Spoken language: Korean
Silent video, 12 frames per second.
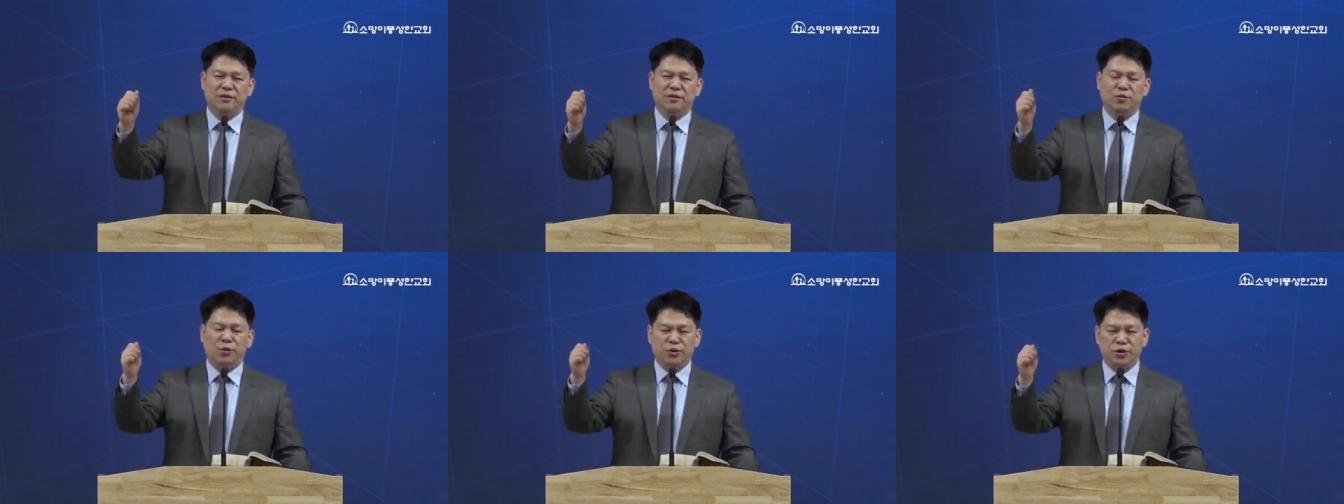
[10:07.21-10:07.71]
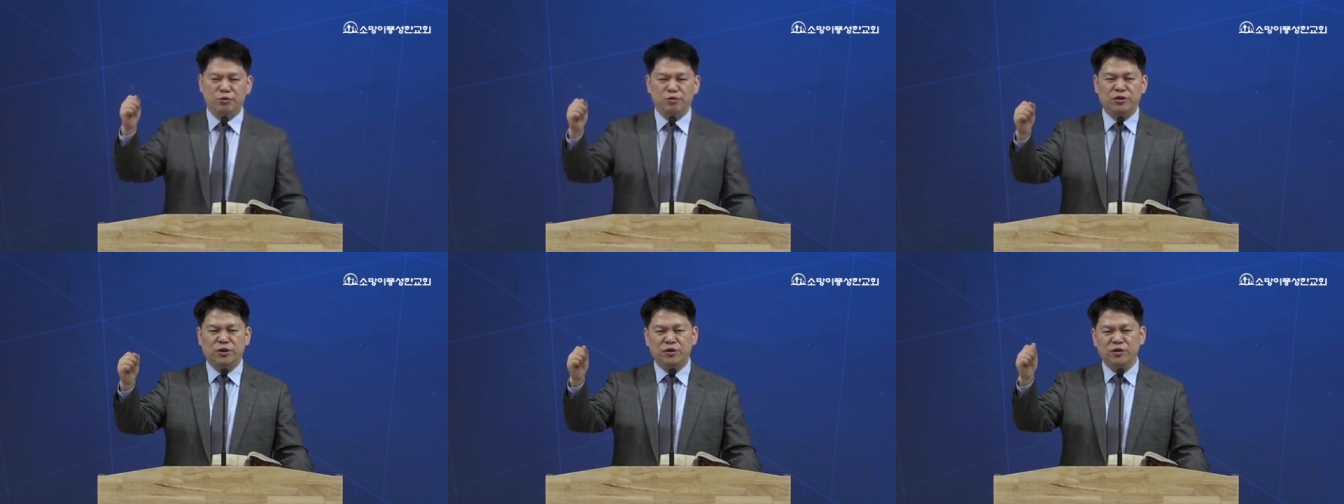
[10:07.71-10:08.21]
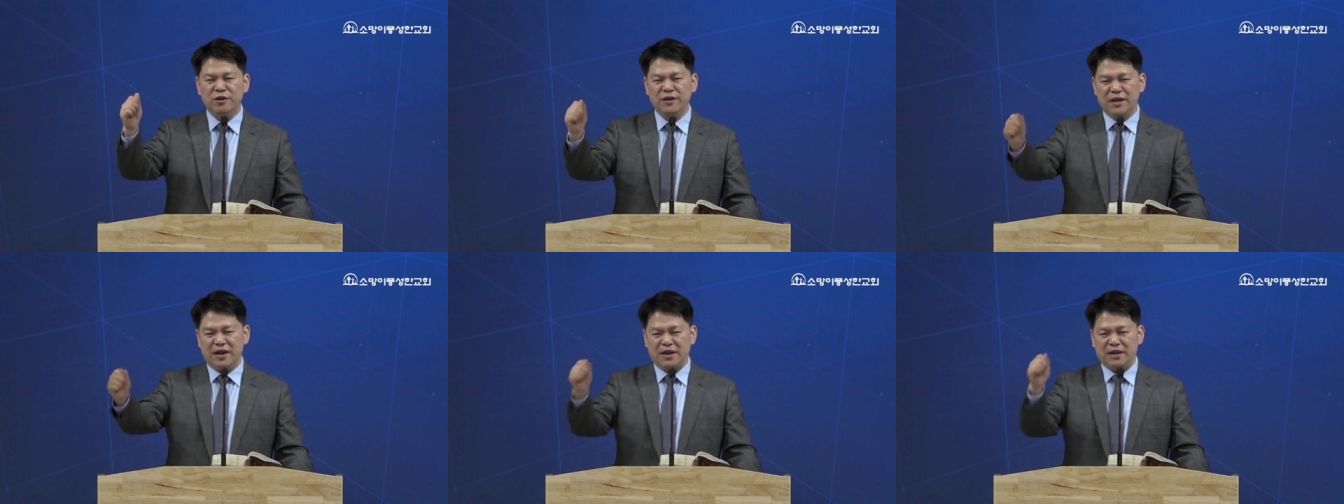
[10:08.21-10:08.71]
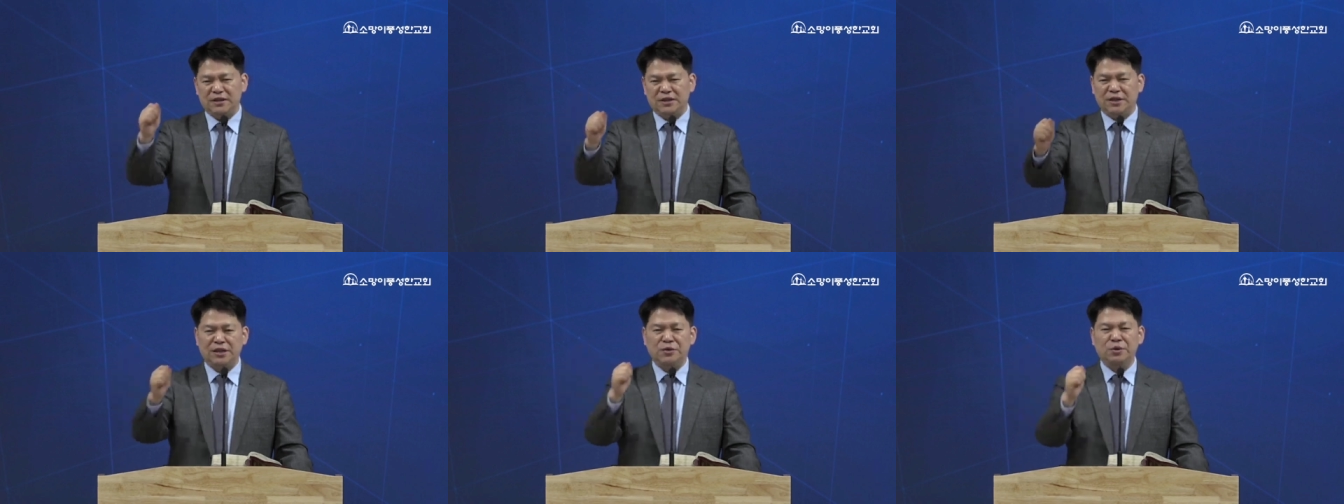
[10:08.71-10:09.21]
월요일부터
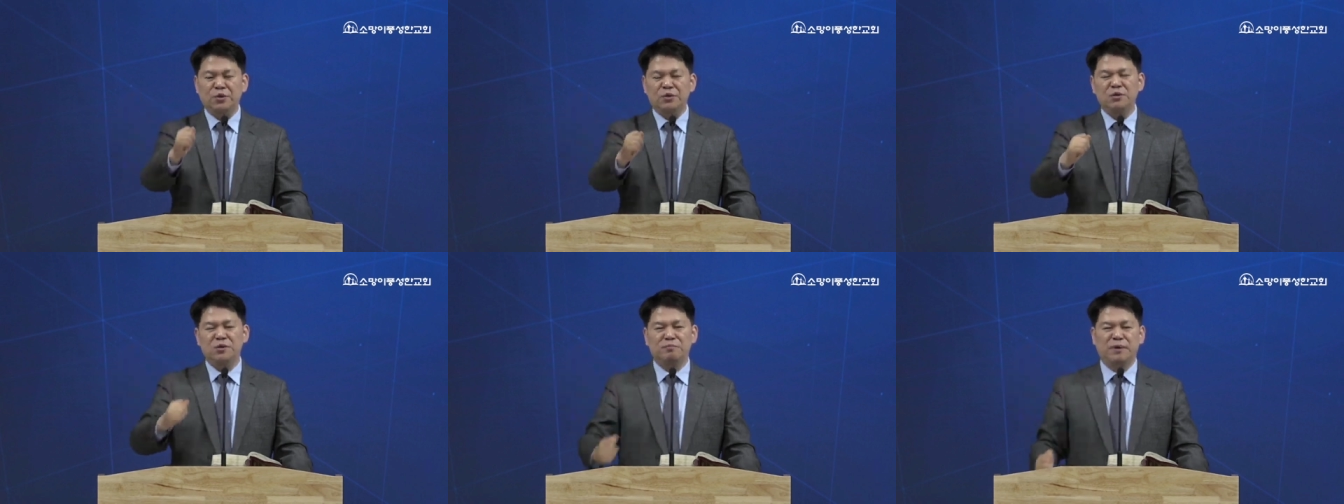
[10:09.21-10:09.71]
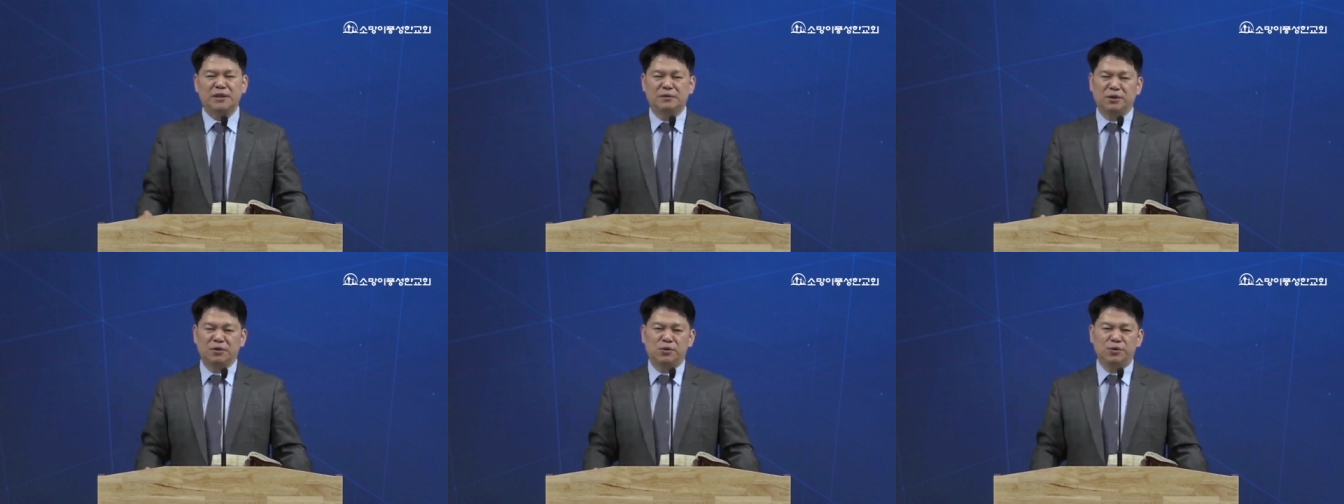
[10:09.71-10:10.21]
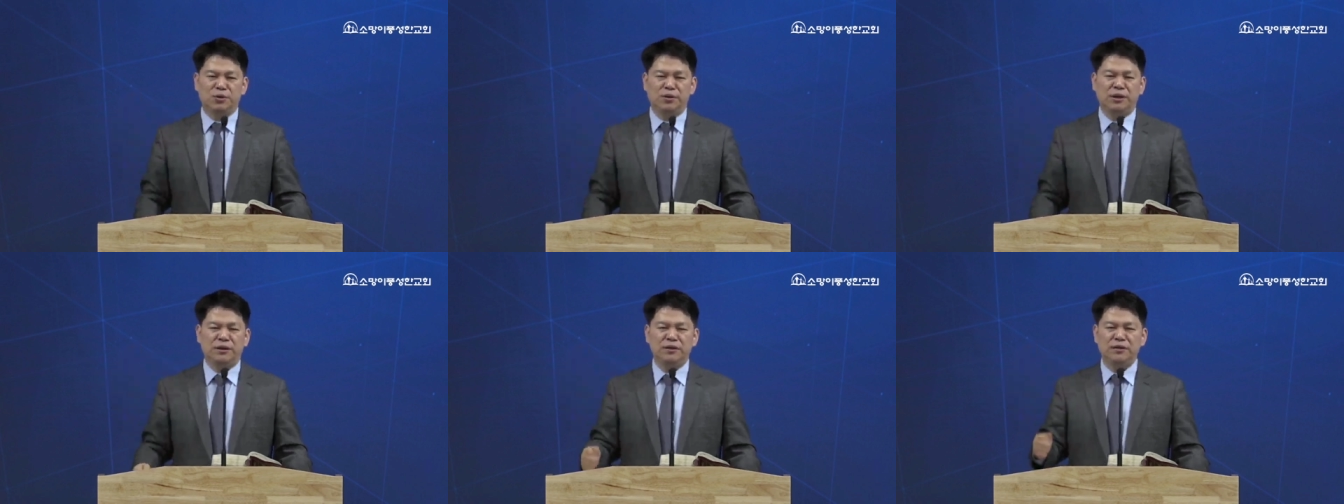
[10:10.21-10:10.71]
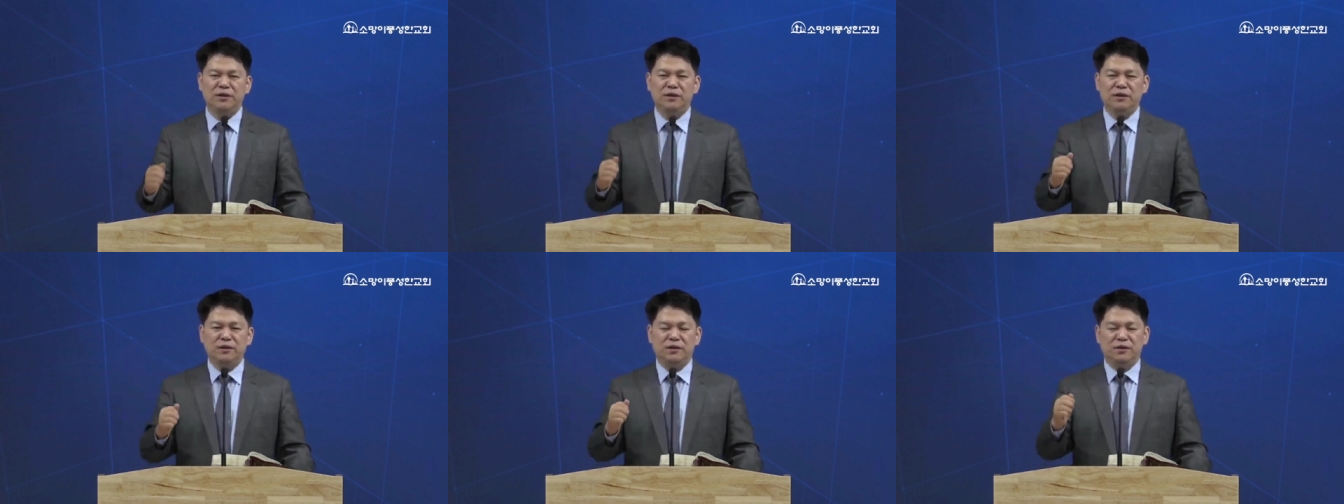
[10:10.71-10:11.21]
하나씩 켜고 마지막 토요일 되는
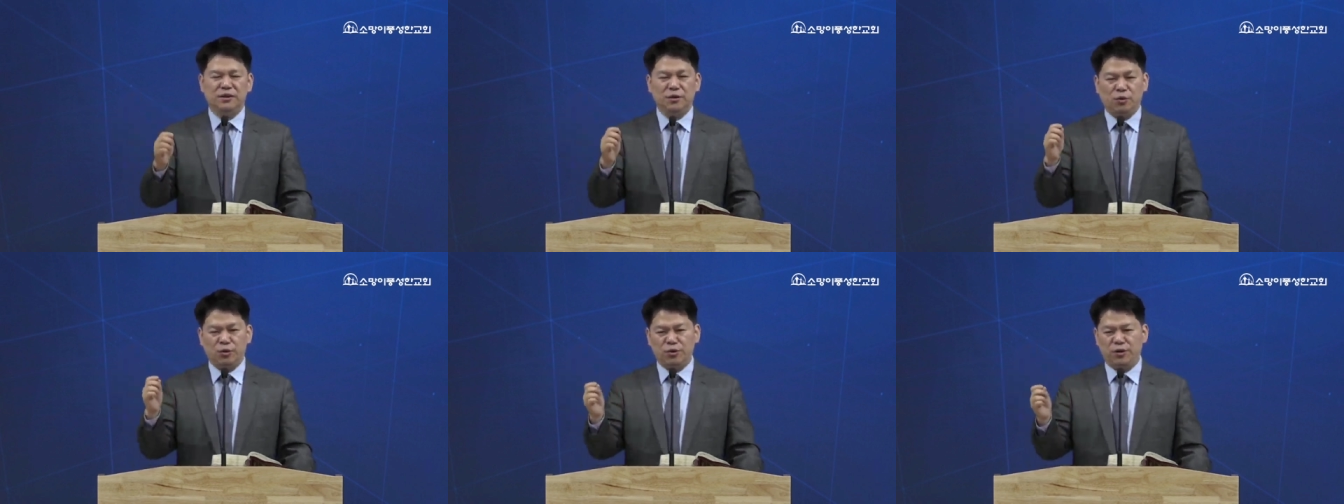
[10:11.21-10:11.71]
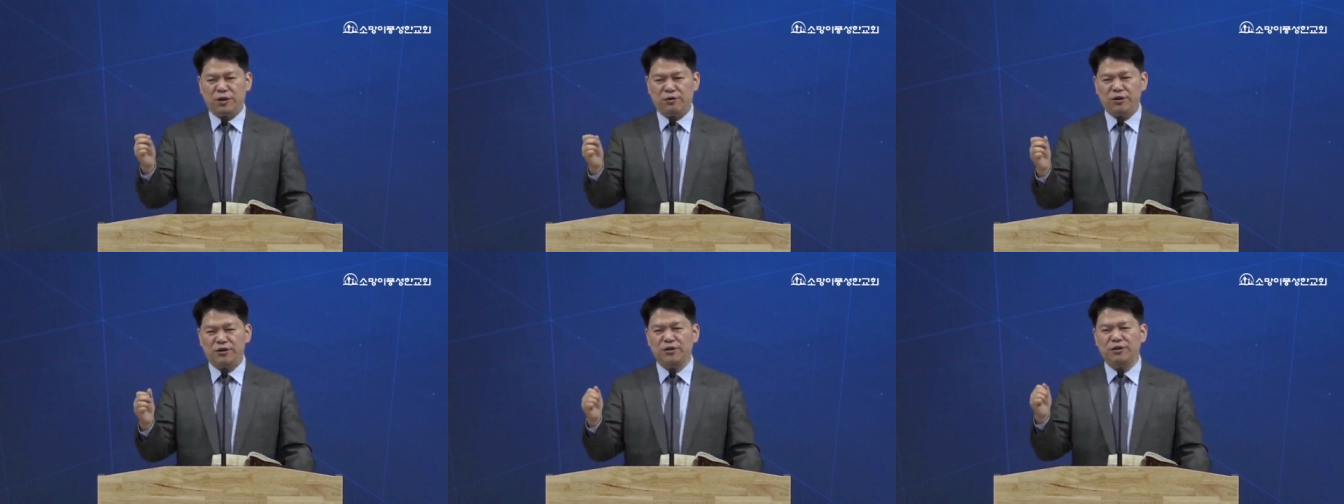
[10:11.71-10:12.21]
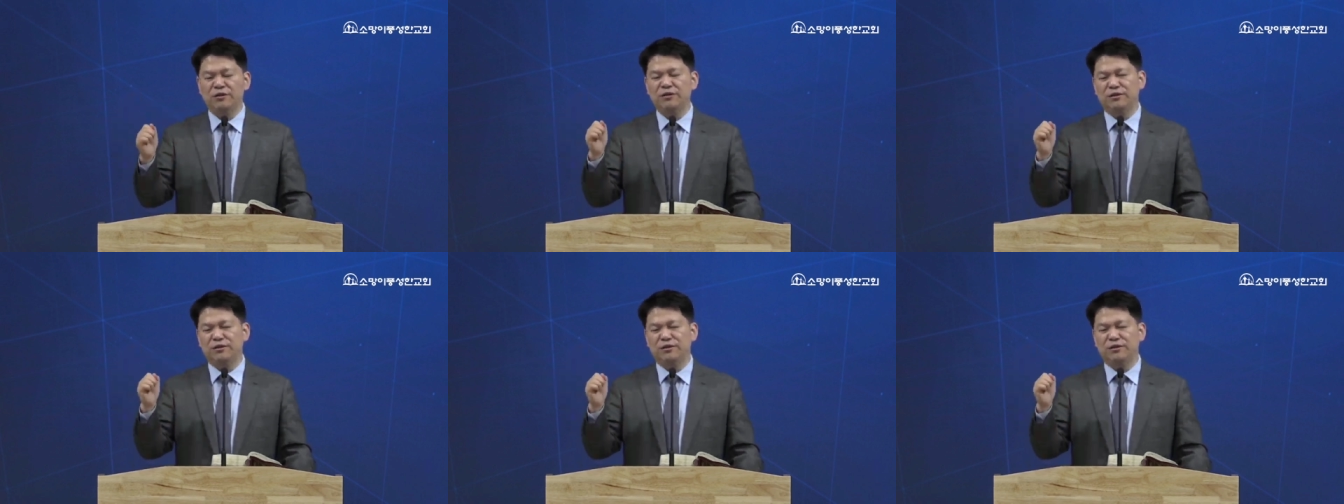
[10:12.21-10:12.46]
제 월요일이라고 그랬죠.